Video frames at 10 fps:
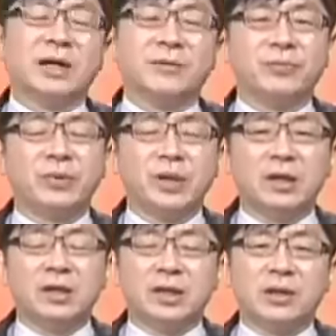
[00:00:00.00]
啊，
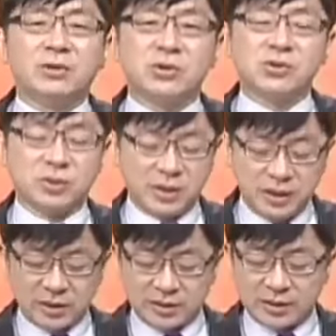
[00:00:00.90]
那我就说
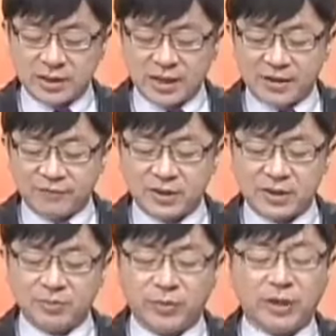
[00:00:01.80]
真的，你真的浪费
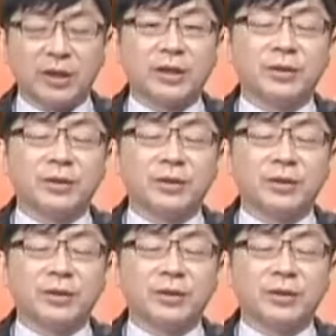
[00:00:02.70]
生命。